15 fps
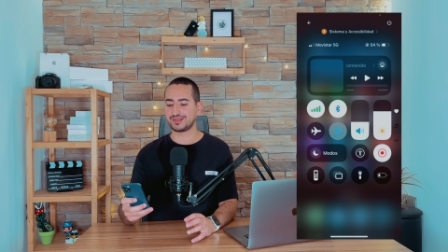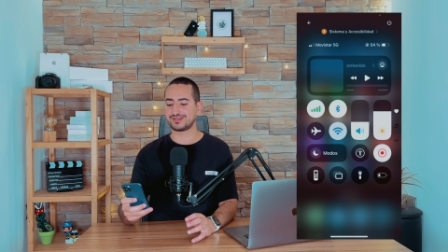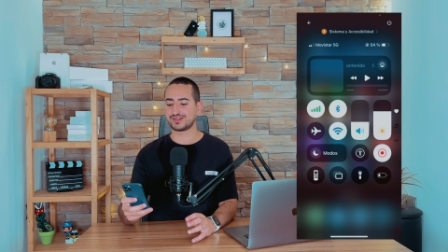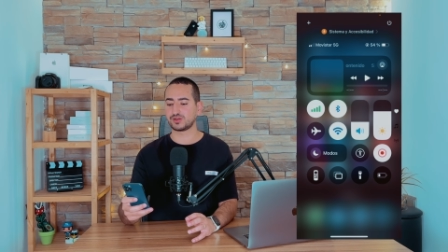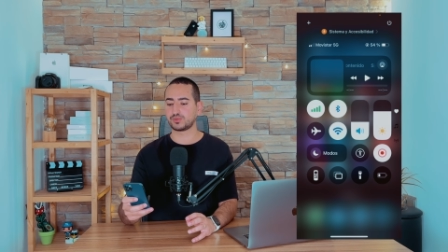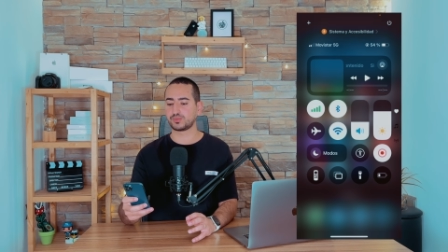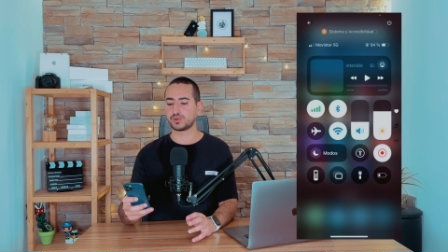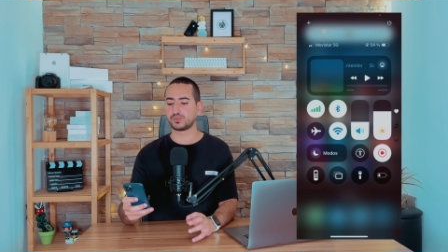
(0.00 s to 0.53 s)
y
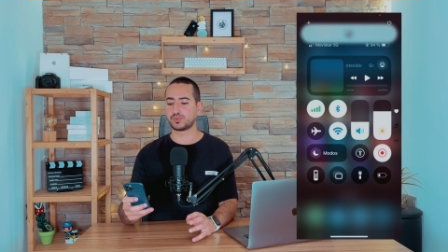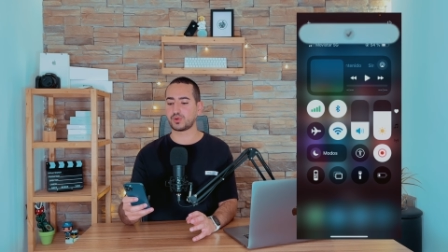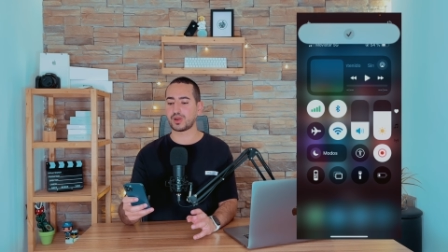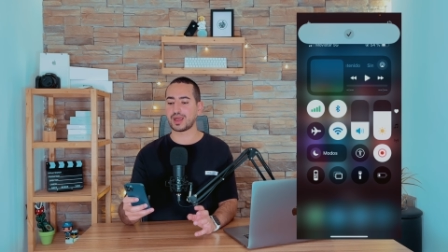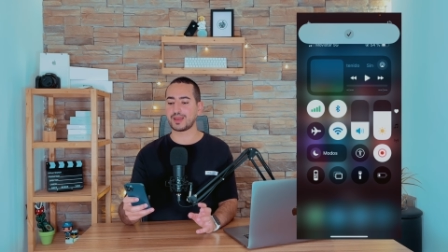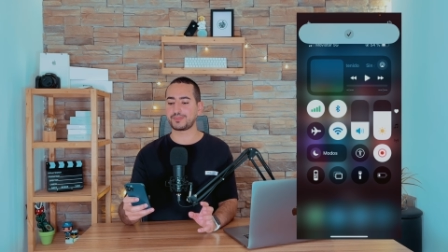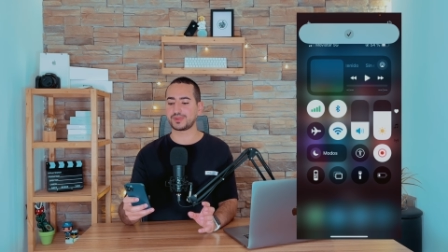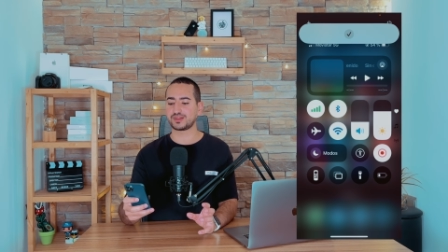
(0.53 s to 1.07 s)
si lo vuelvo
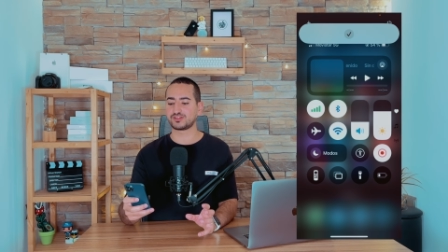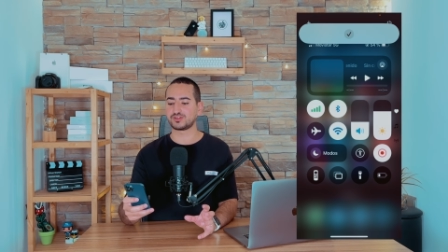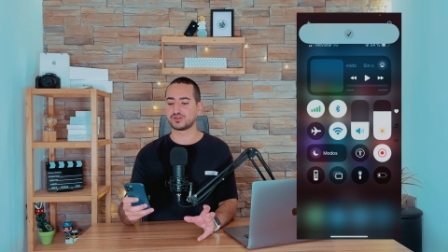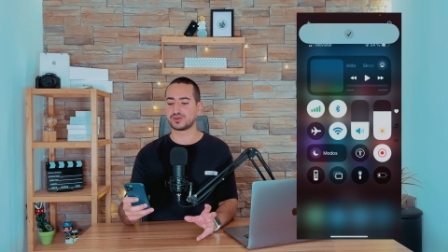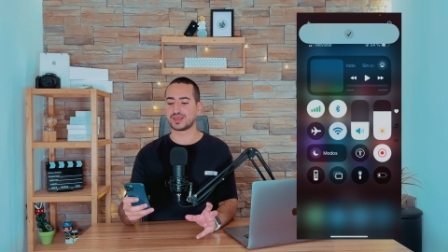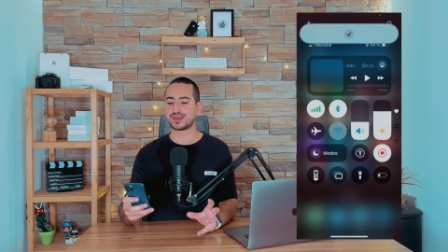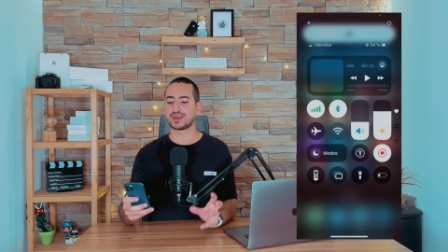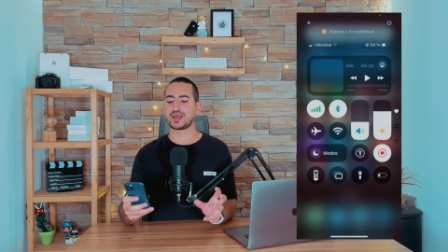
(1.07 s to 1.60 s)
a
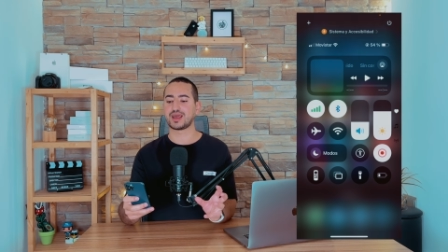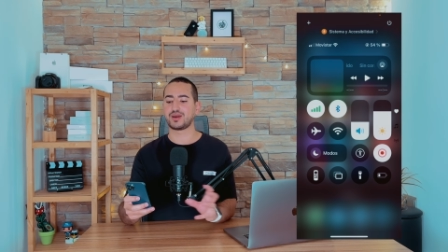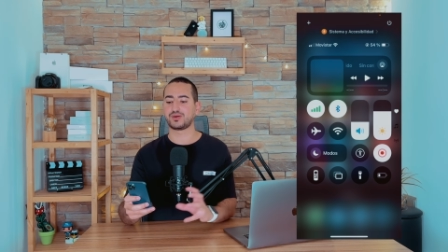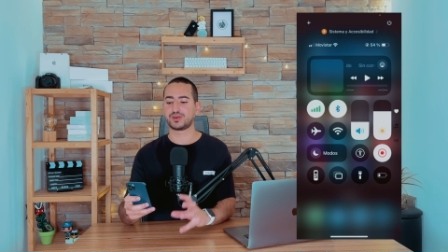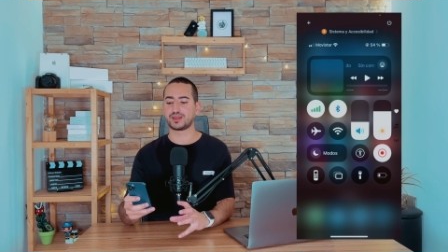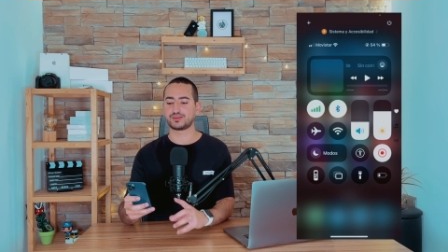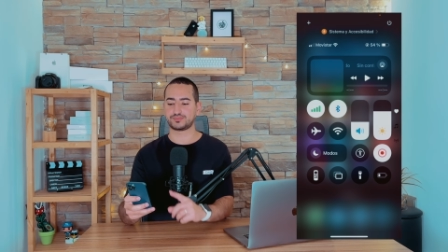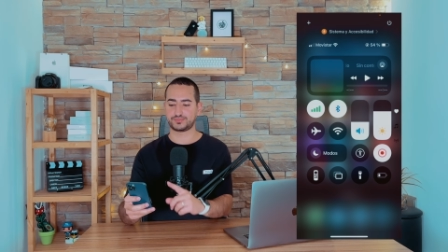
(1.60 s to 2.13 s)
presionar
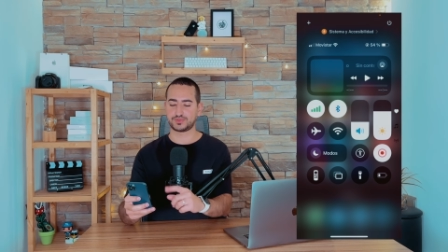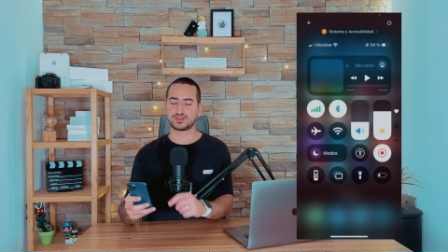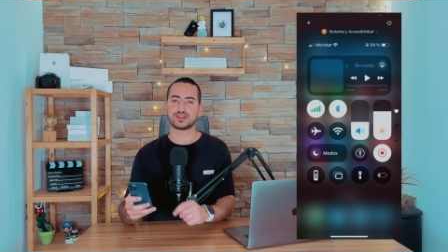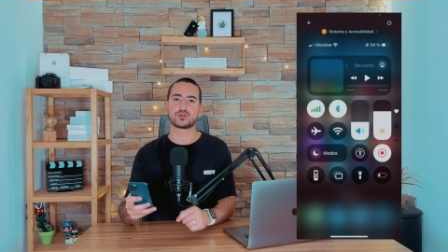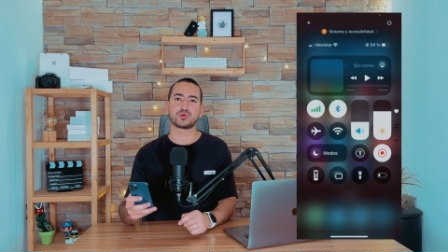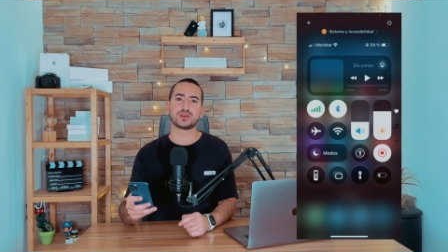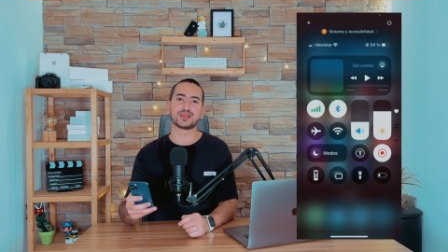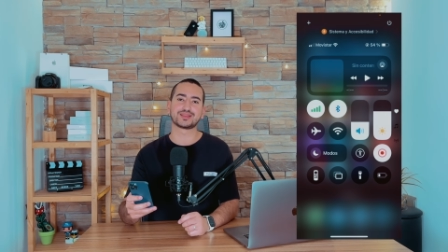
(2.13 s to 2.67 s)
ahora
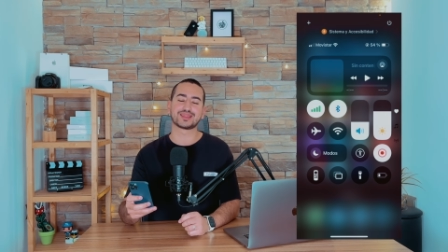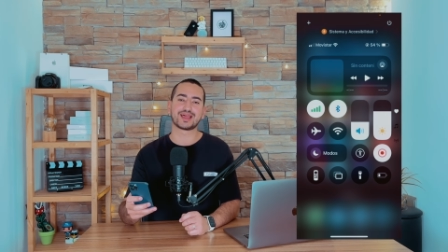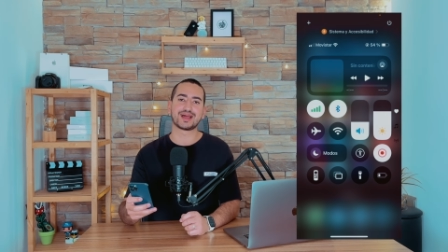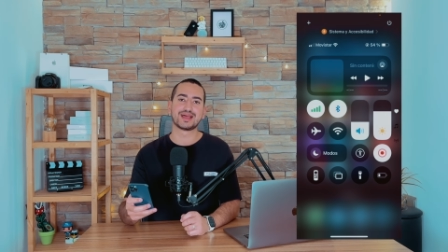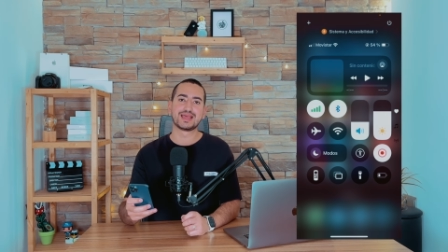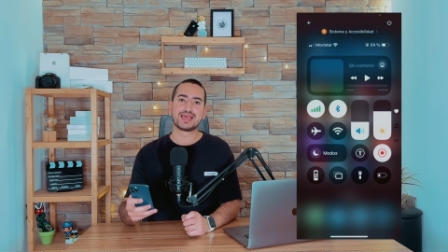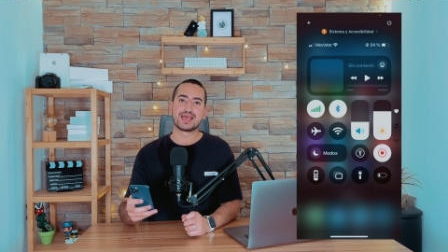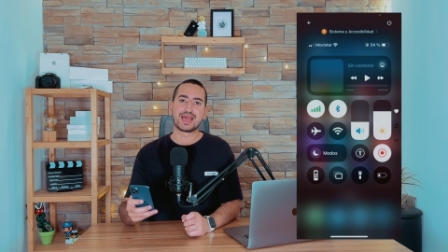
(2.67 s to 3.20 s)
se
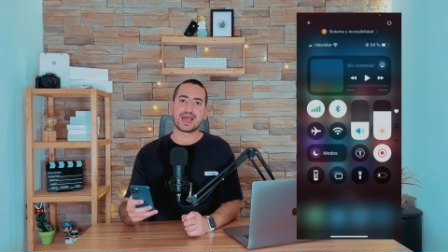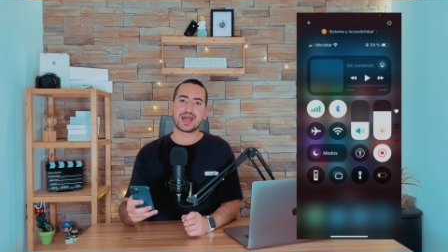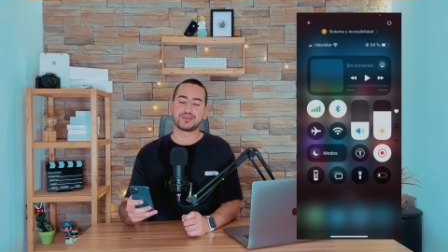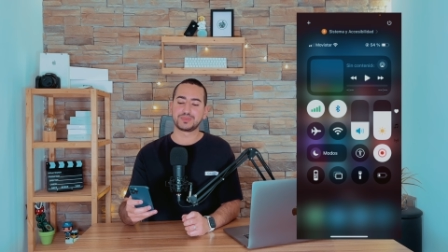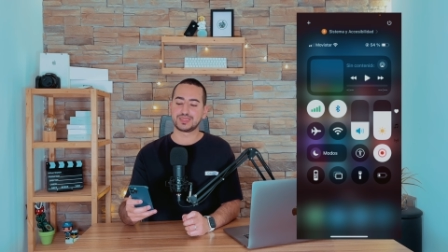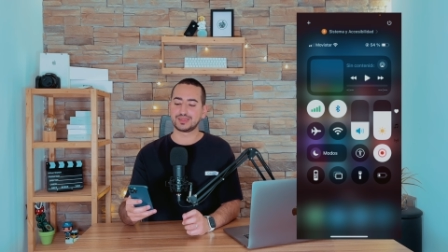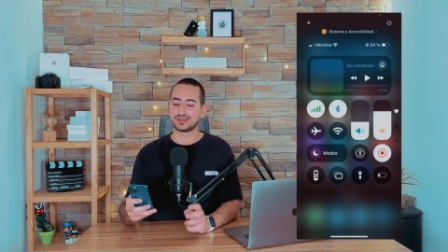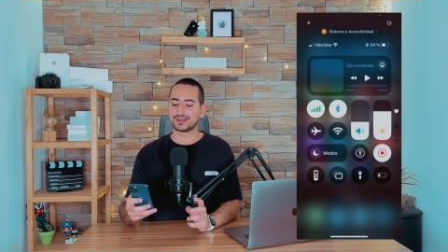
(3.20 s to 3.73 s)
conecta a
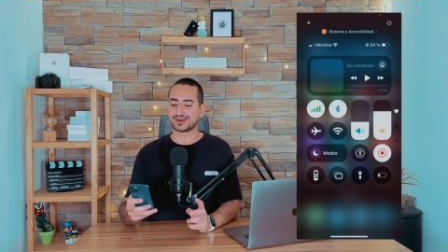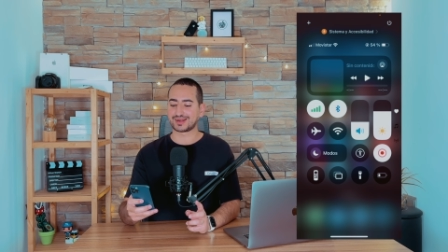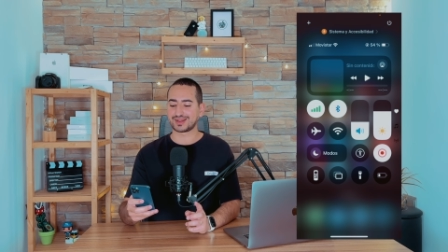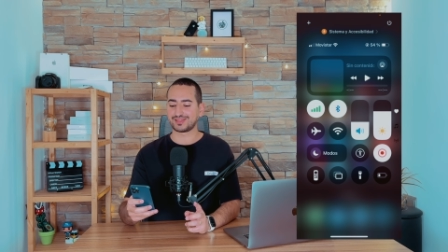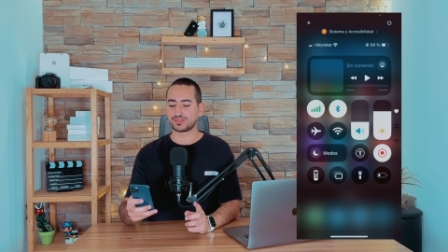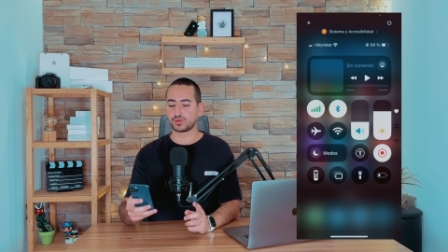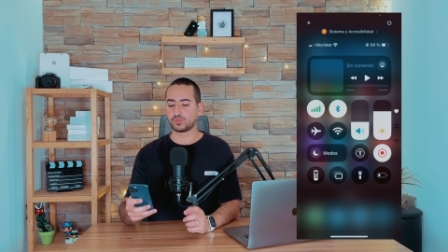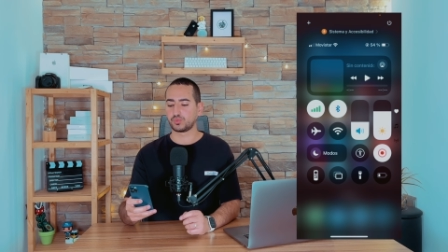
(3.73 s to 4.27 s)
mi
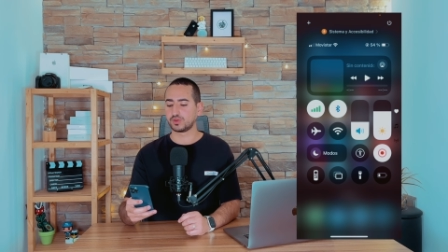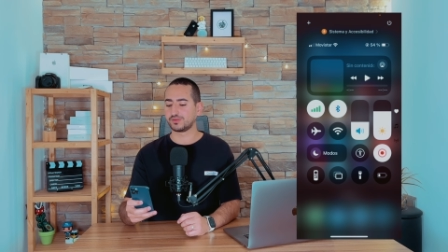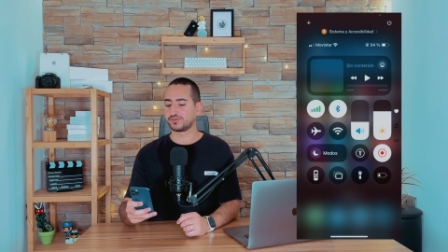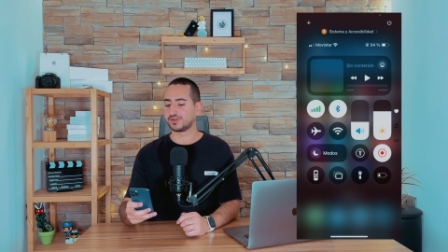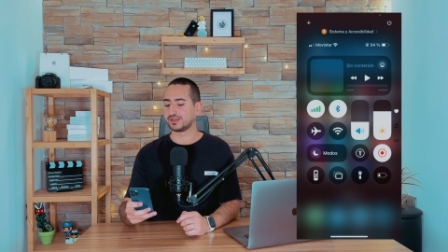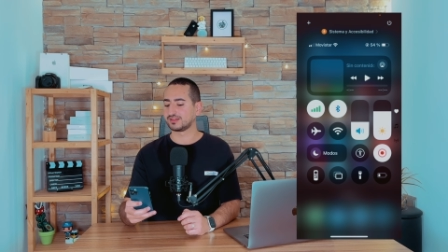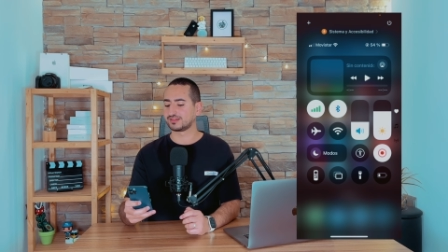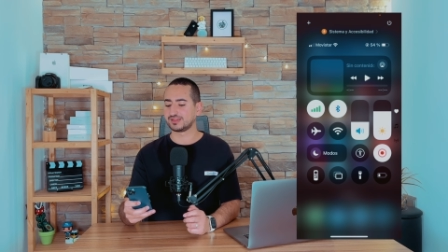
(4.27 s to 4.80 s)
red wifi.